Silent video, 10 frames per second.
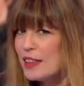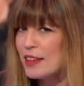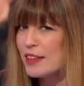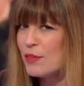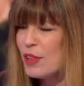
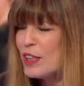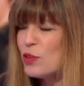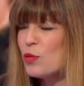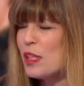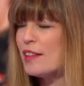Si vous voulez,
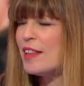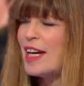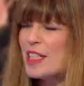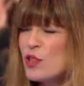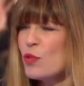toute la
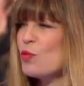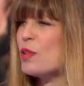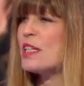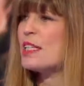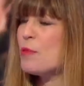narration, toutes
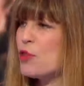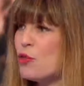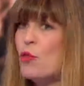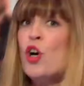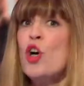les
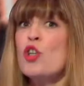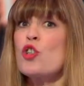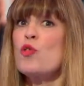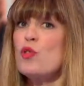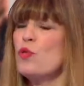émotions
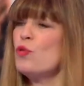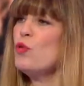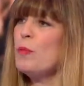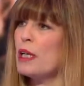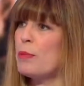sont
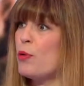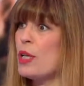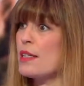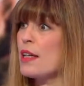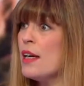soutenues par les
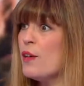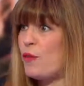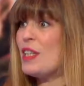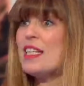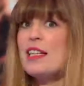prouesses
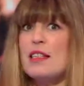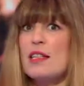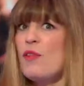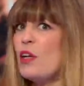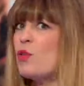physiques, ce
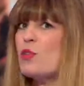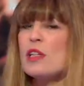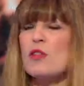qui fait que tout ça se